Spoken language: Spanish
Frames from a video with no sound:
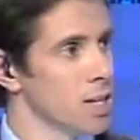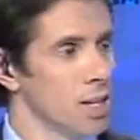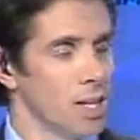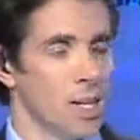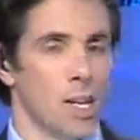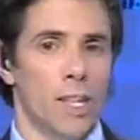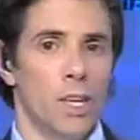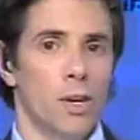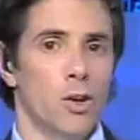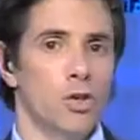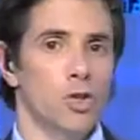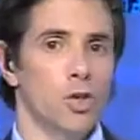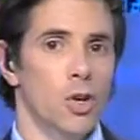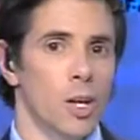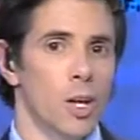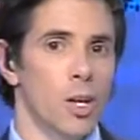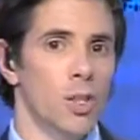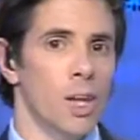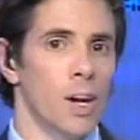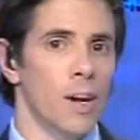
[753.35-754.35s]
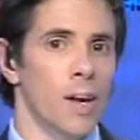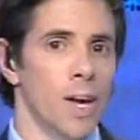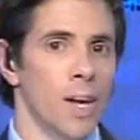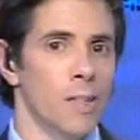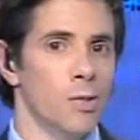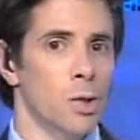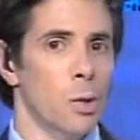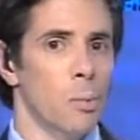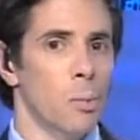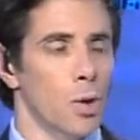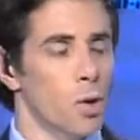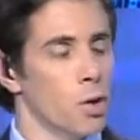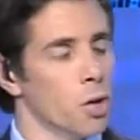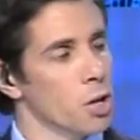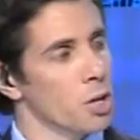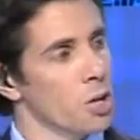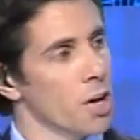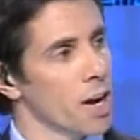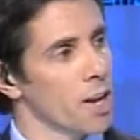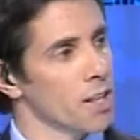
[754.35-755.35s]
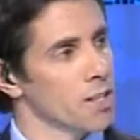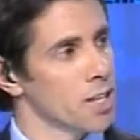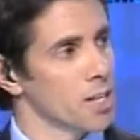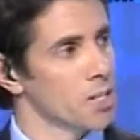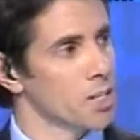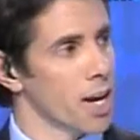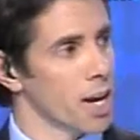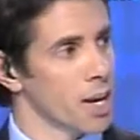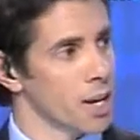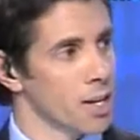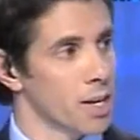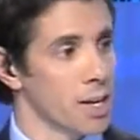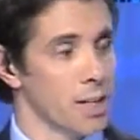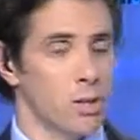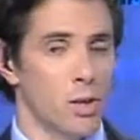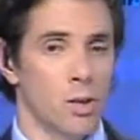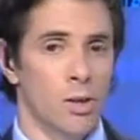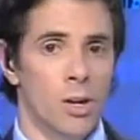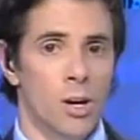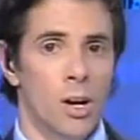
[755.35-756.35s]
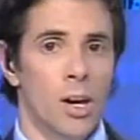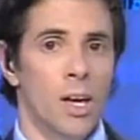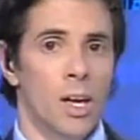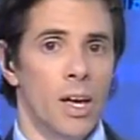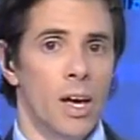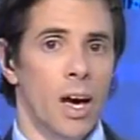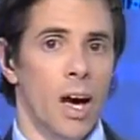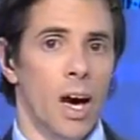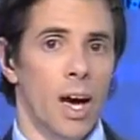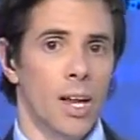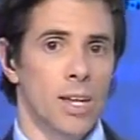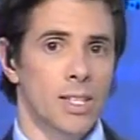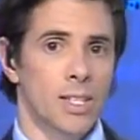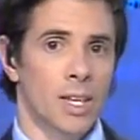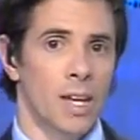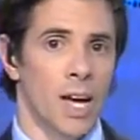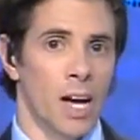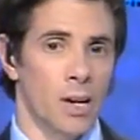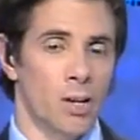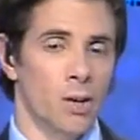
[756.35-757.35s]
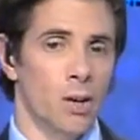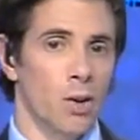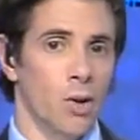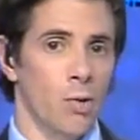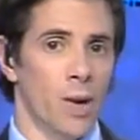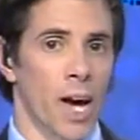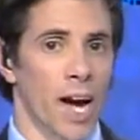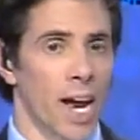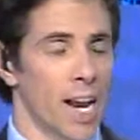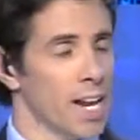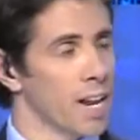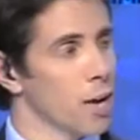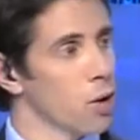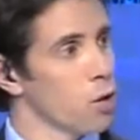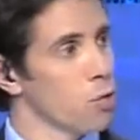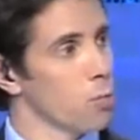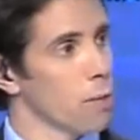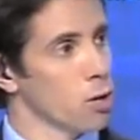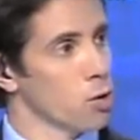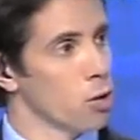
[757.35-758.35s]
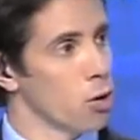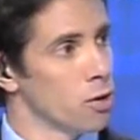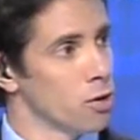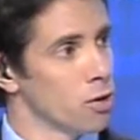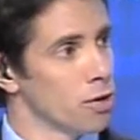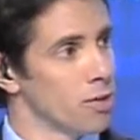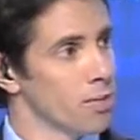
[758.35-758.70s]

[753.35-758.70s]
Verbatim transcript: Y él dijo, yo quiero estar elegante, pero no quiero dejar de ser Charlie. Entró al escenario con una galera y con un bastón.